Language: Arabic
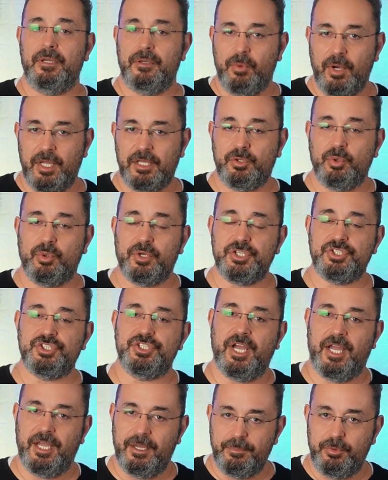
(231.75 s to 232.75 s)
والده
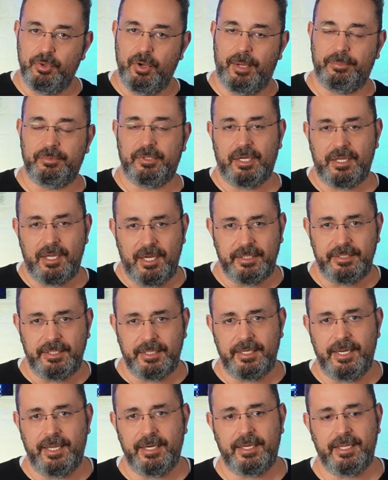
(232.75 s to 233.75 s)
رشح ابنه عبد
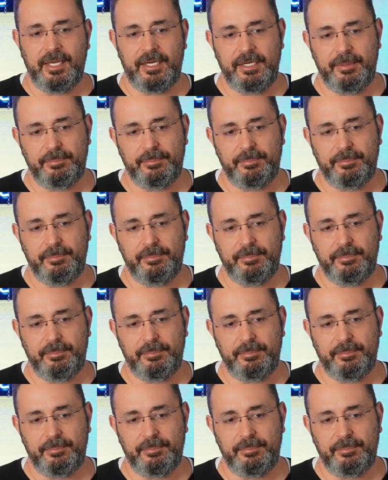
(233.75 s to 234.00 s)
القادر لأن كان